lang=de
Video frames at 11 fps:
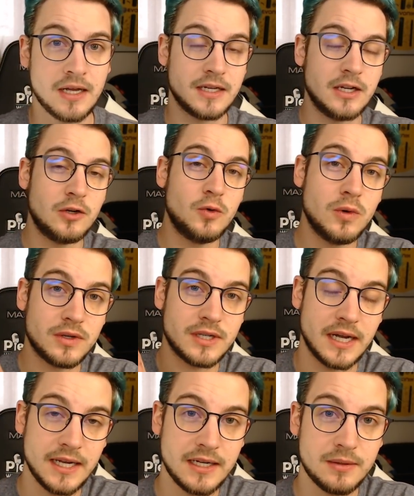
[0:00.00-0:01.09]
den Kuchen
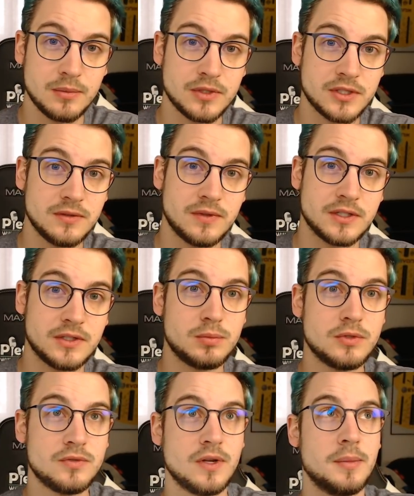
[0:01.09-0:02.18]
teilen müssen, weil sonst
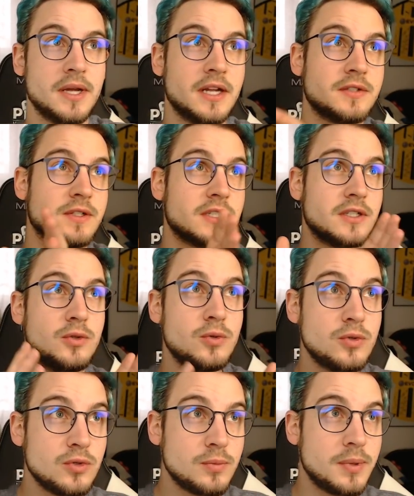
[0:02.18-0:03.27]
müssen wir immer erst was an
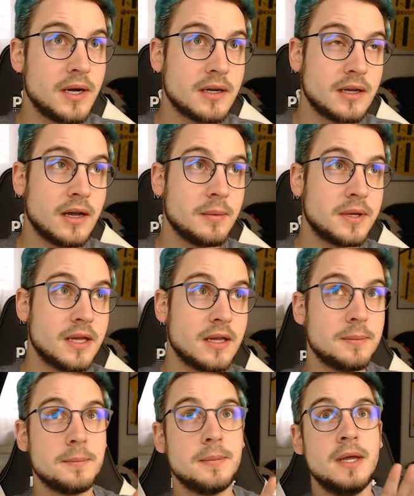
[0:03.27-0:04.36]
YouTube an
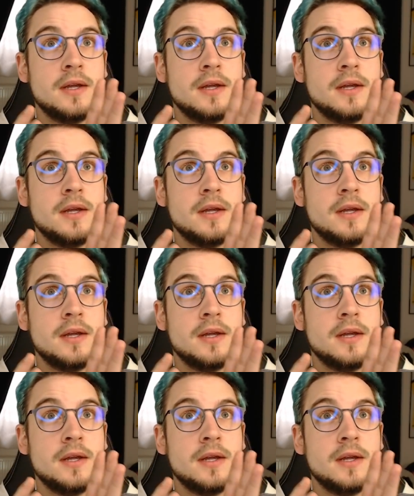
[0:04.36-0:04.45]
abgeben,